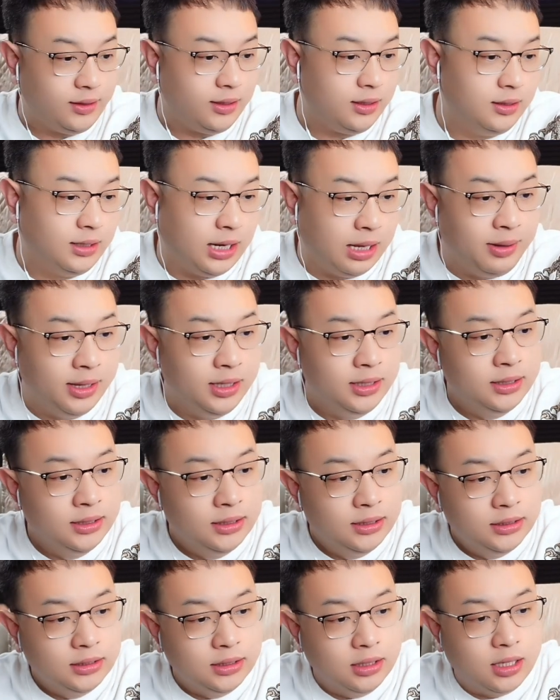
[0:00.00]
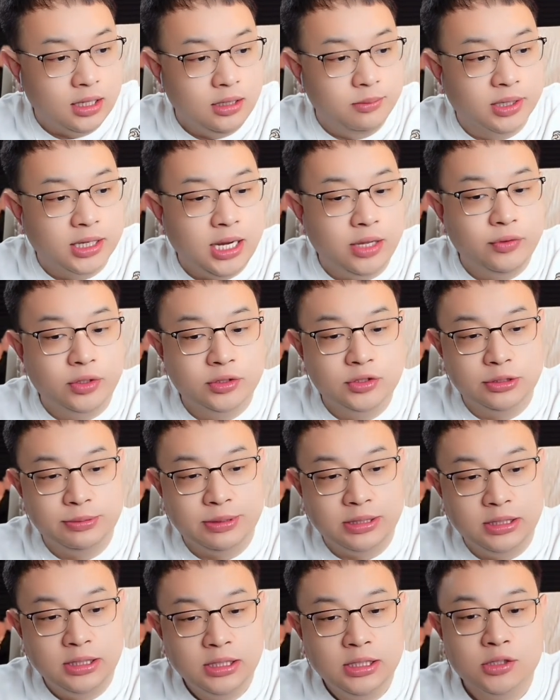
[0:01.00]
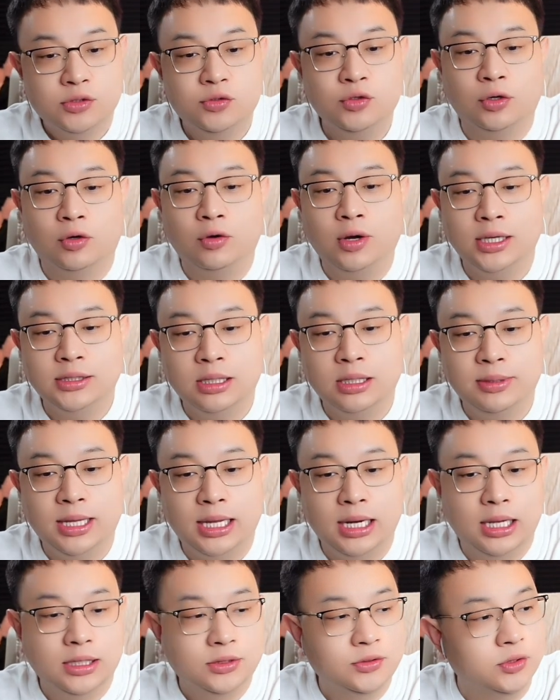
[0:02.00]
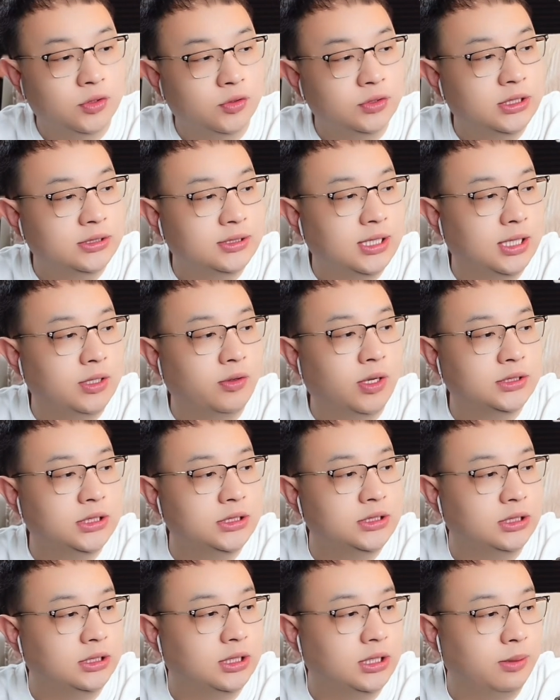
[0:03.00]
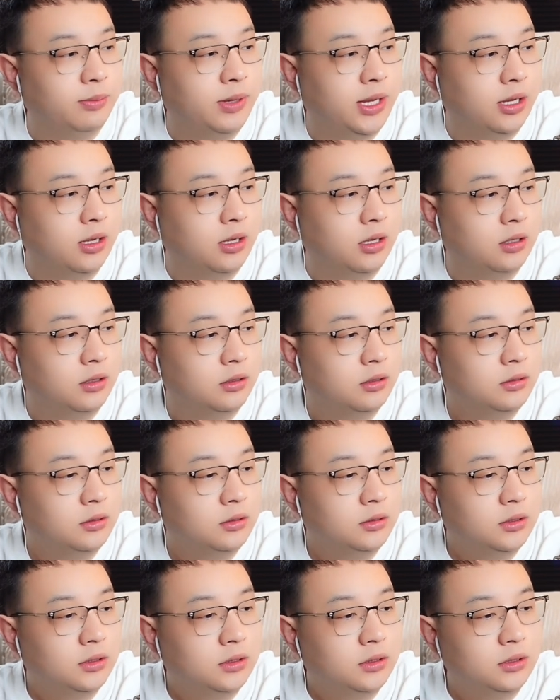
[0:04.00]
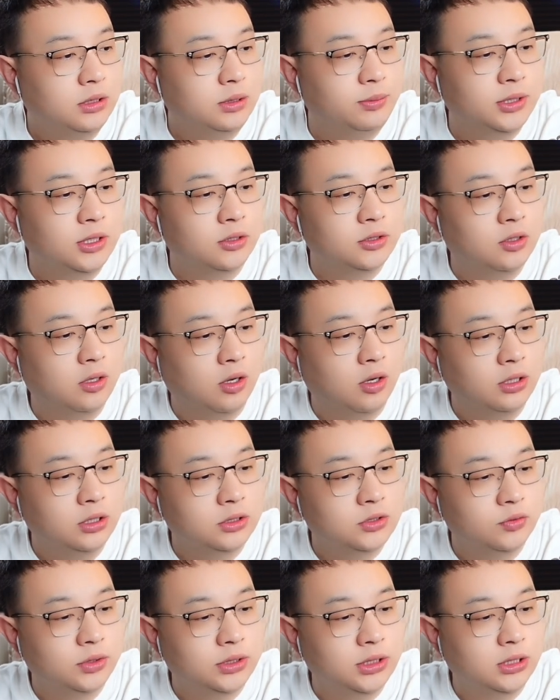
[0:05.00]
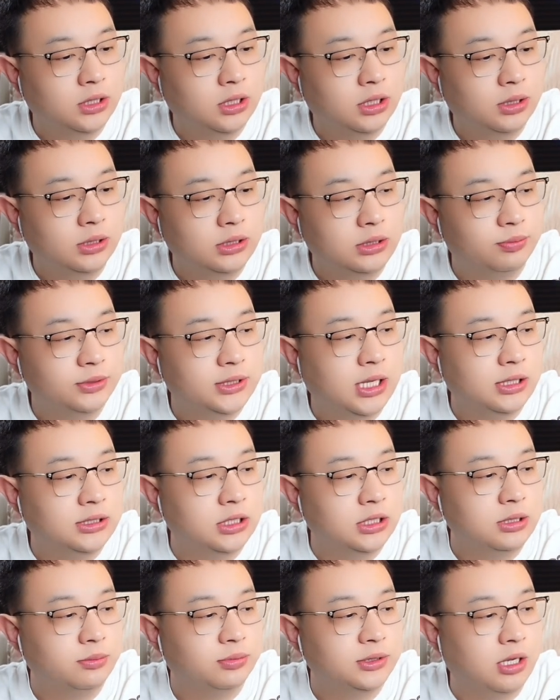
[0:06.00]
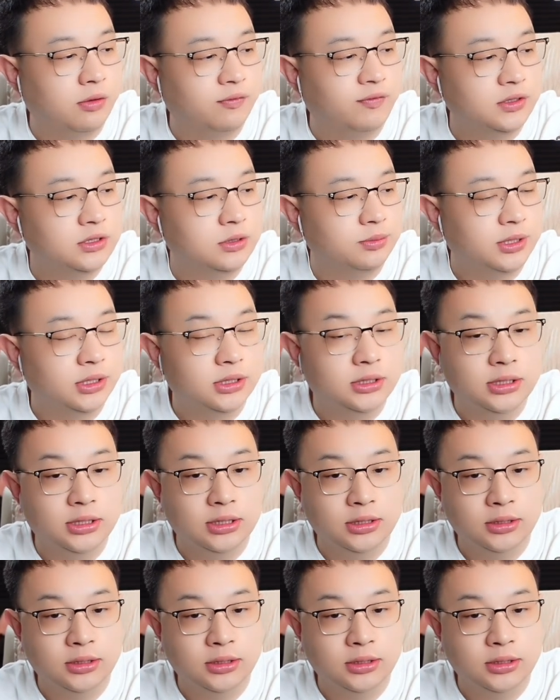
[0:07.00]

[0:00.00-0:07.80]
来吧，给你们看段视频，碎龙还在不在了？碎龙是在的话，申请个连麦啊，你别到时候好像说那个你不在，趁你不在我放视频似